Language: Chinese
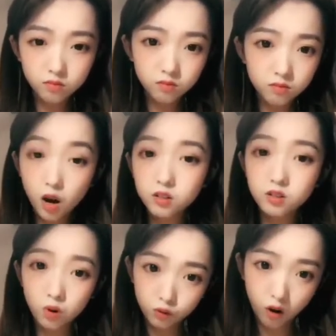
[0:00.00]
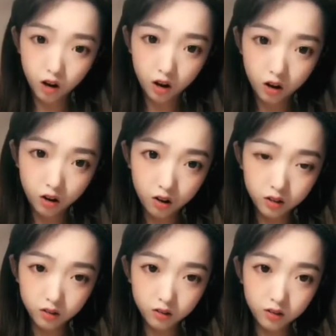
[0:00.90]
不好意思，我手断了。那
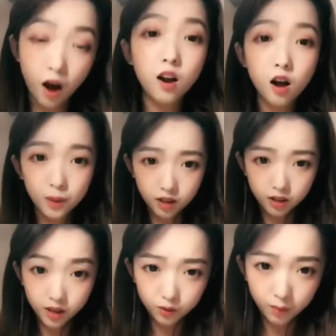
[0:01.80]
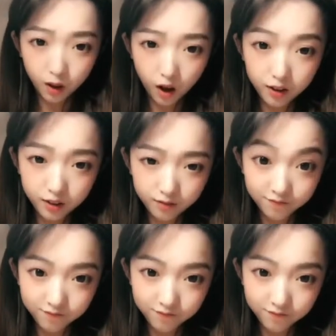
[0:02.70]
还有？好了，宝贝，闭嘴吧，我爱你。